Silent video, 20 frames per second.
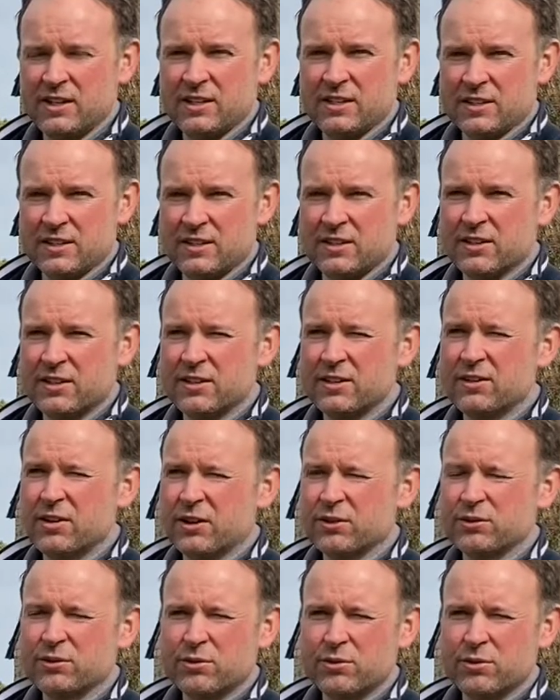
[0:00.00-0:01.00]
Et
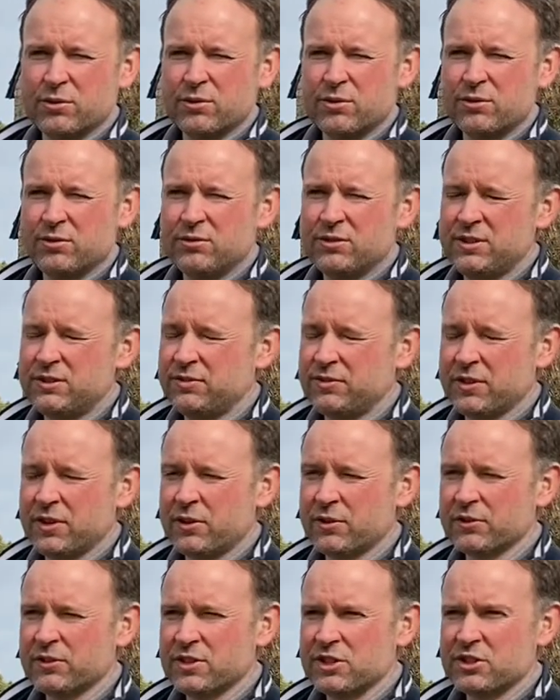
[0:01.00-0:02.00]
lors de
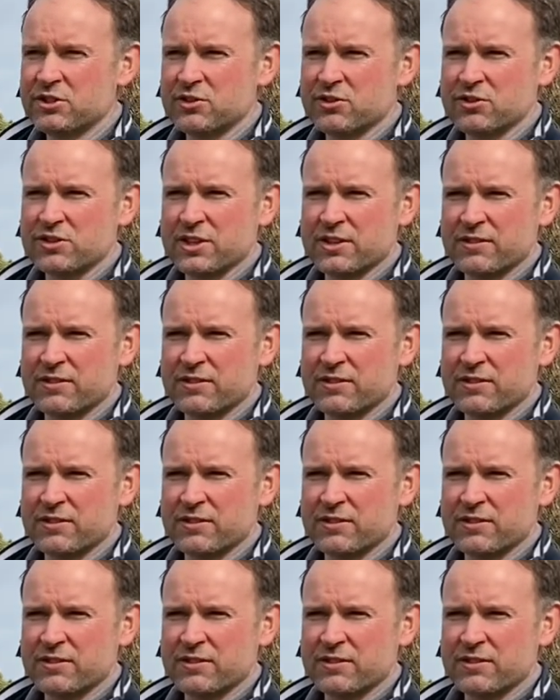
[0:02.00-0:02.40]
différents échanges